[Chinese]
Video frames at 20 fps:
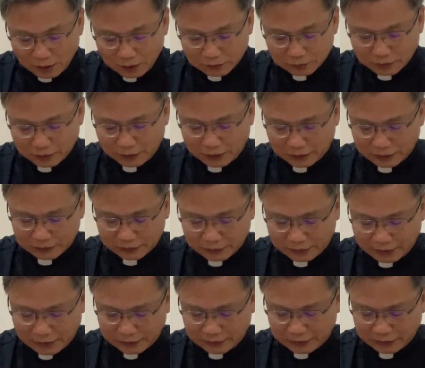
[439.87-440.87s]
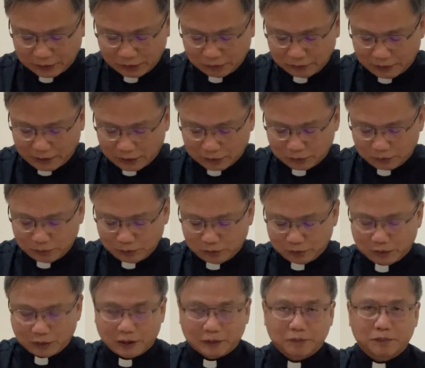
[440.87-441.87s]
所以，咱今日求天
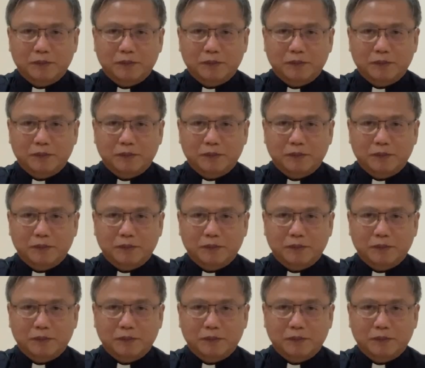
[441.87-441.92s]
主